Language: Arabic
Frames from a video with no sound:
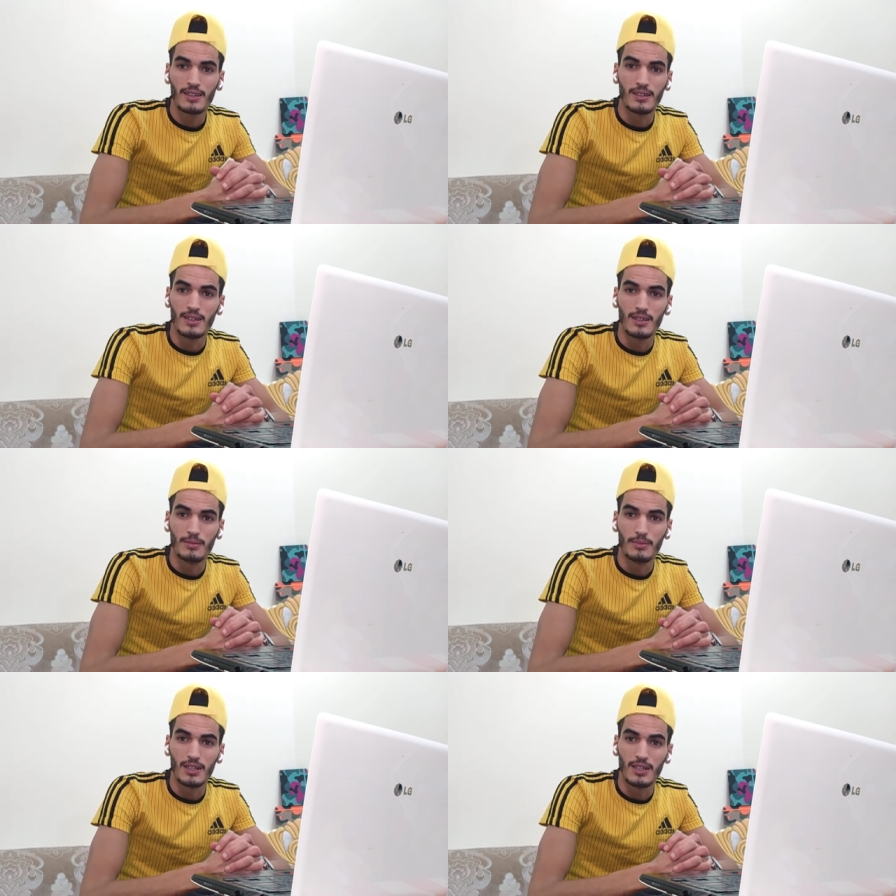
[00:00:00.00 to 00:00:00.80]

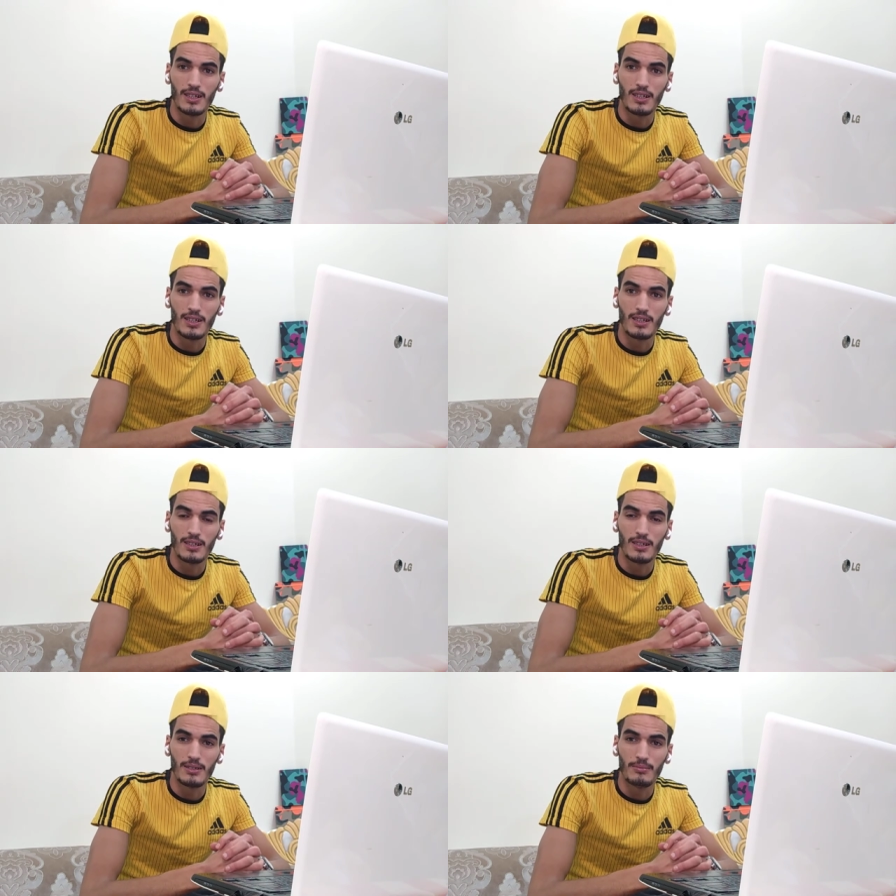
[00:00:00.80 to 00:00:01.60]
أه ما
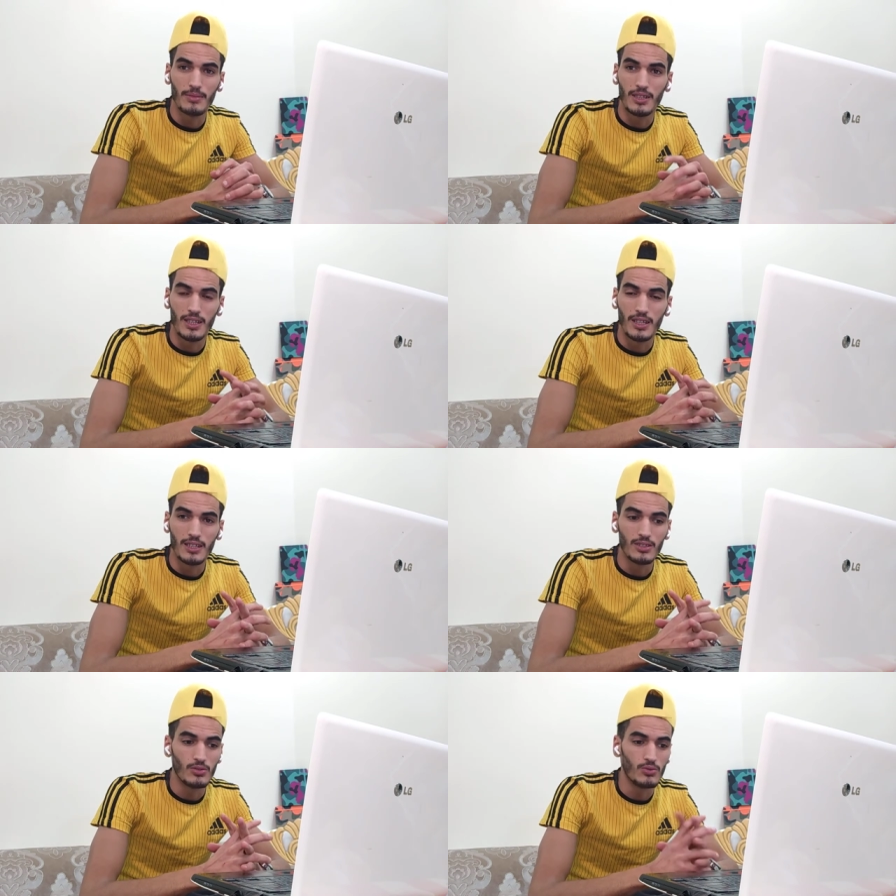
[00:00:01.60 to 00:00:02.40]
ما
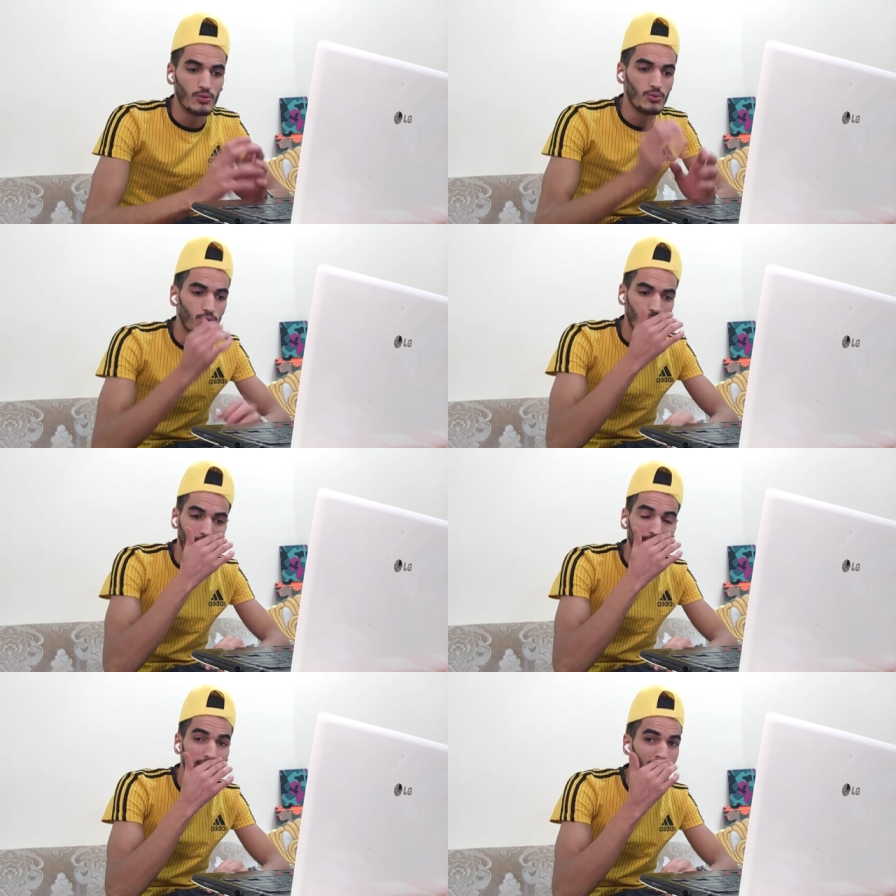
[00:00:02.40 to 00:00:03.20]
دايرينش
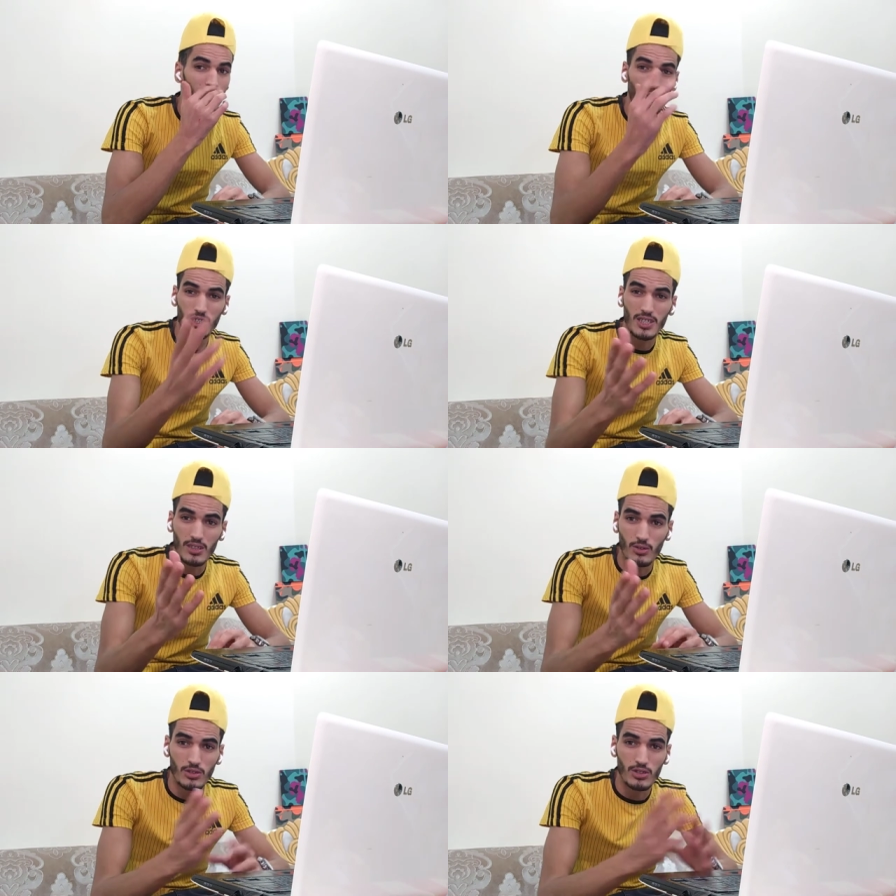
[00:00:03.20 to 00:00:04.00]
بزاف الحوايج
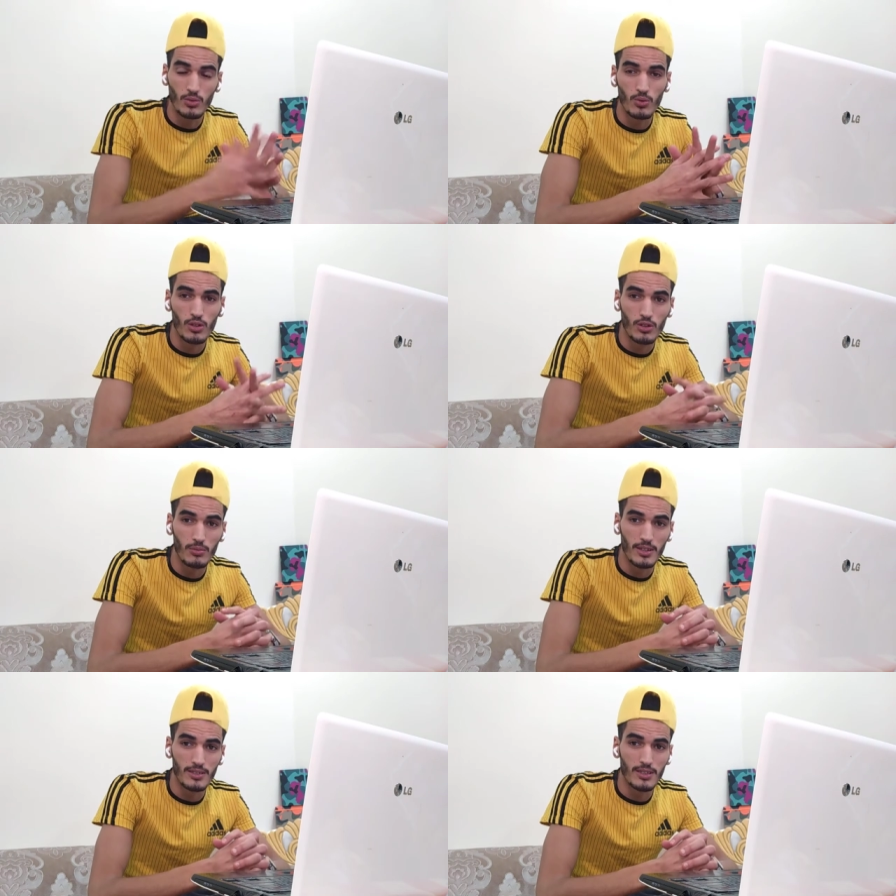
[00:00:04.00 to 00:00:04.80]
تيهضروا تيقولوا
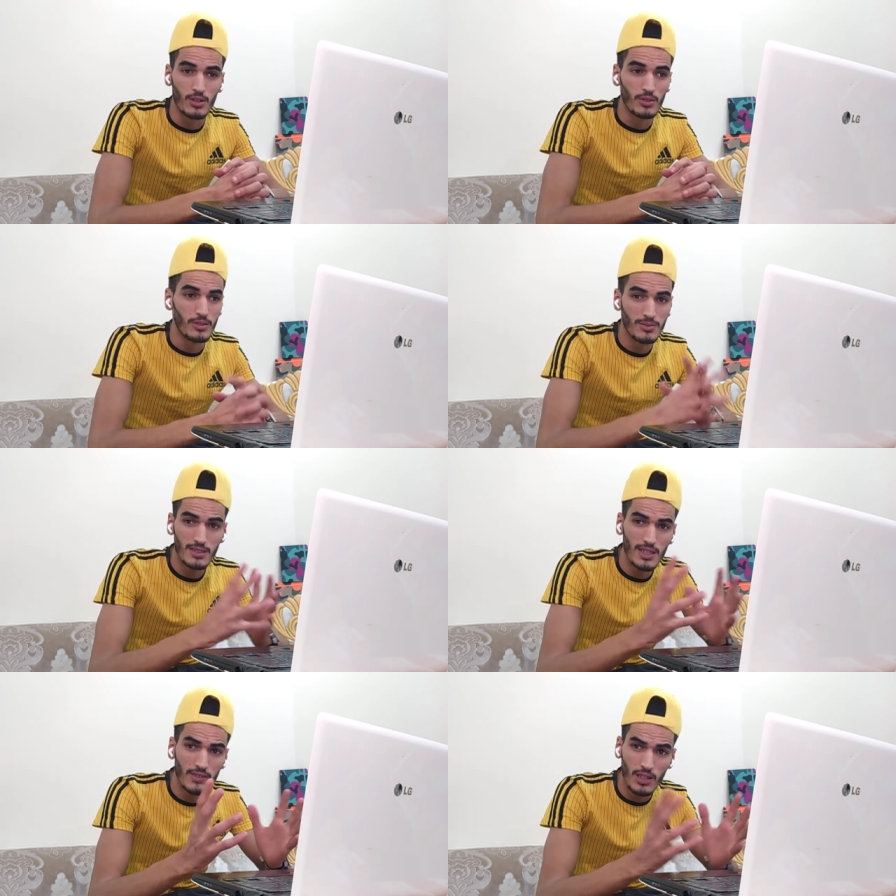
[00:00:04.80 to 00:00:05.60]
لكم على السعوديه
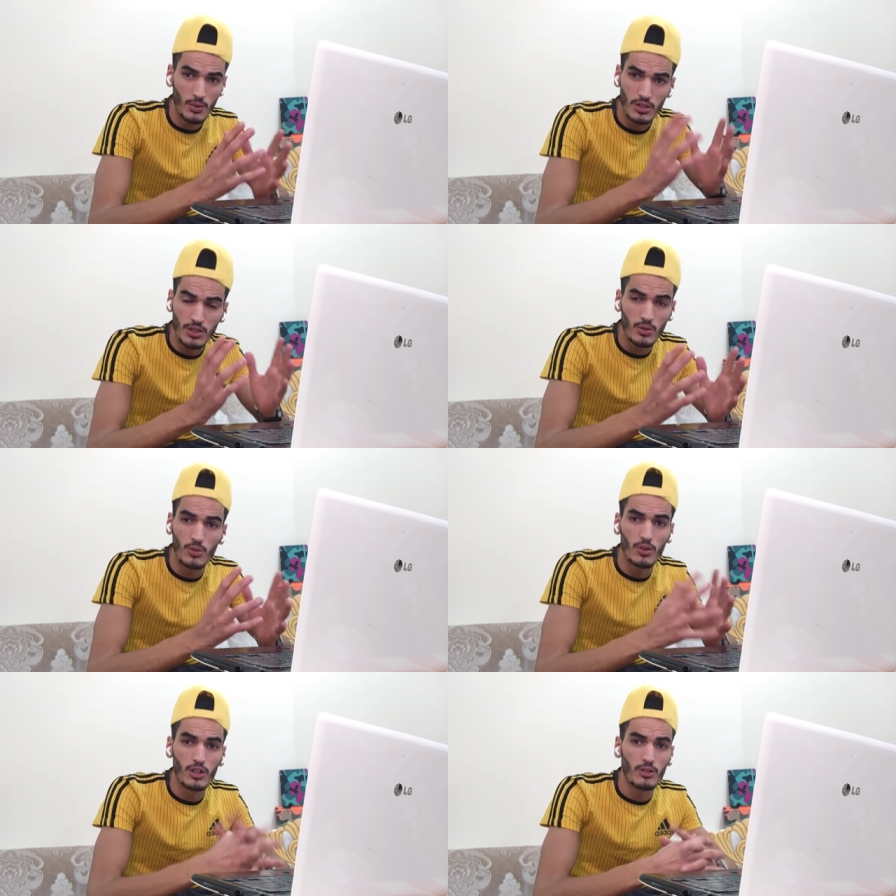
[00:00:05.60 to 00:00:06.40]
بزاف الحوايج
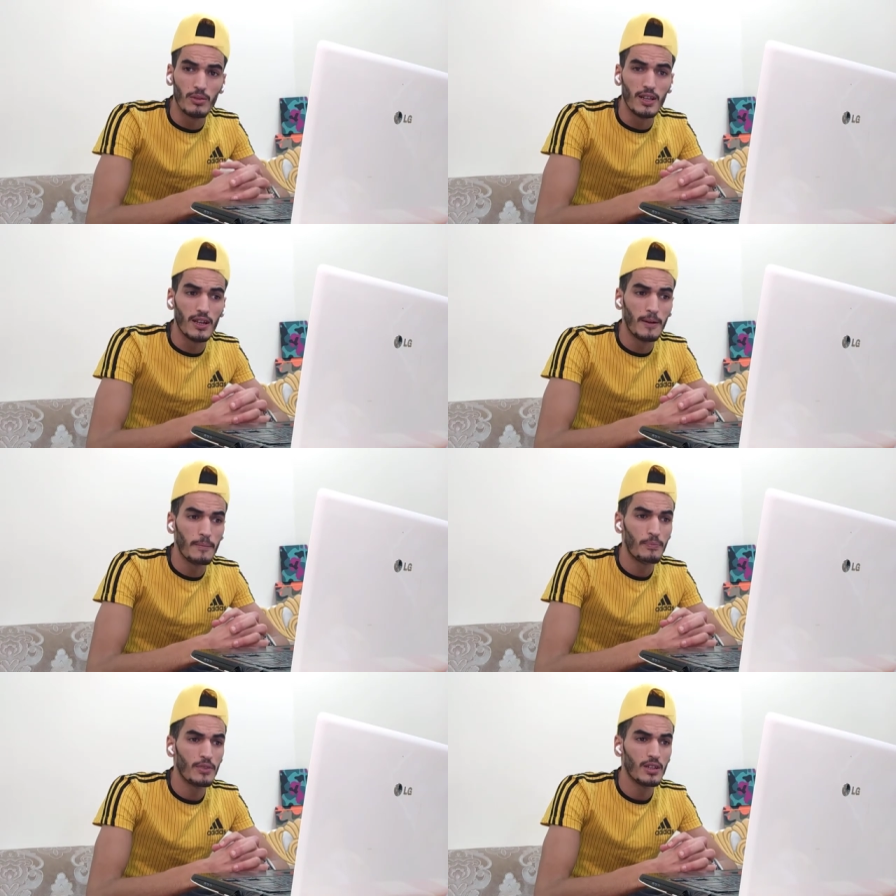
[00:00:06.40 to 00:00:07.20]
تيقولوا لكم عليها
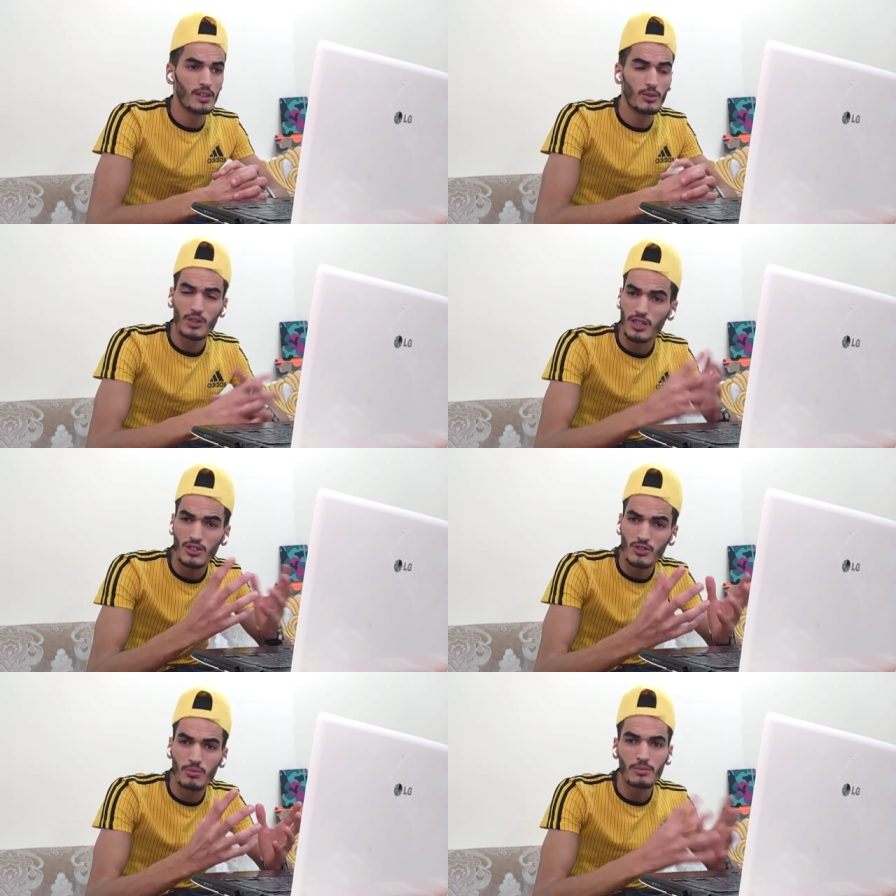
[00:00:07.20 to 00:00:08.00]
ولكن
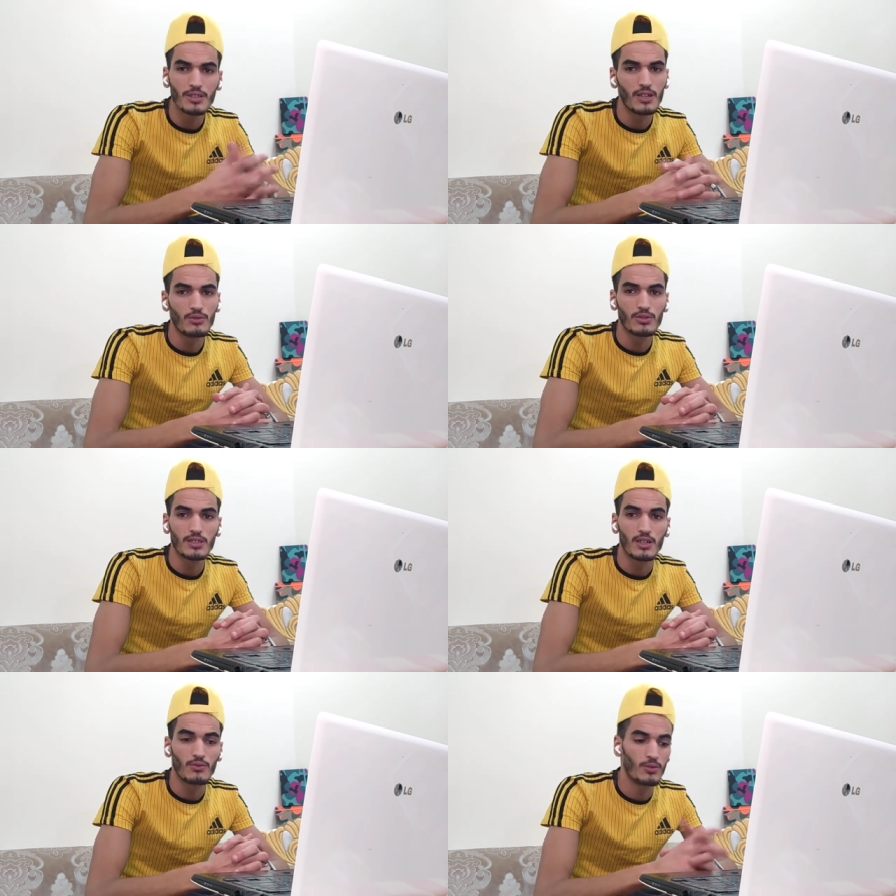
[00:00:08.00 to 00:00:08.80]
نتوما مكتعرفوش
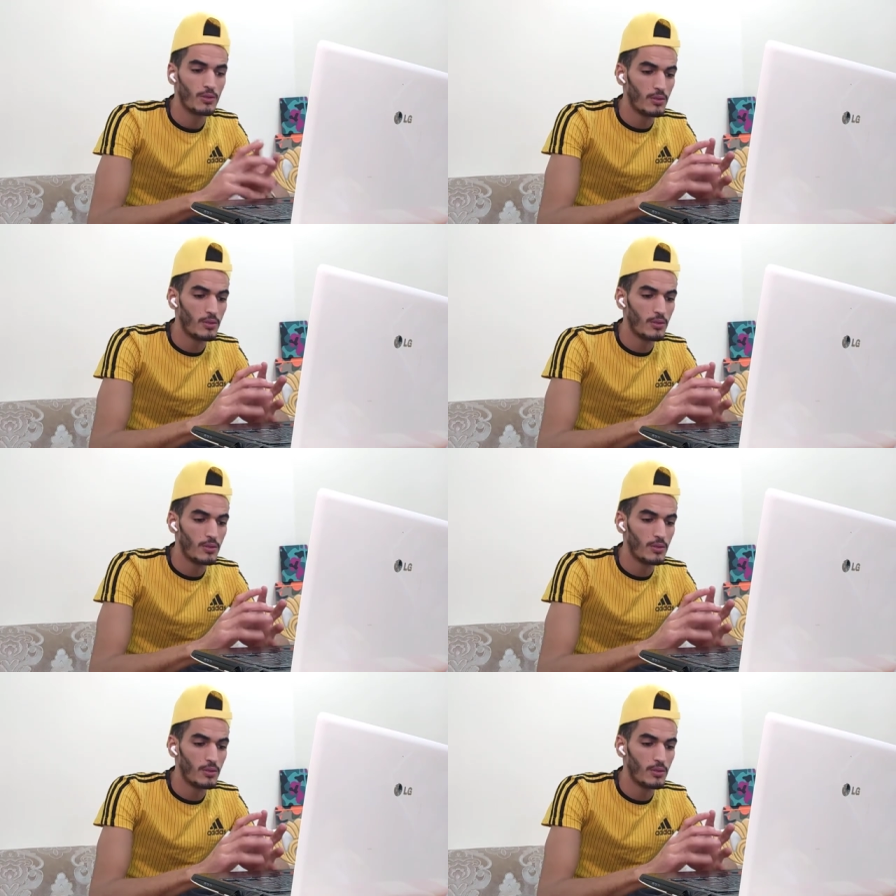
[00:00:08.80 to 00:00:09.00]
تصرفوا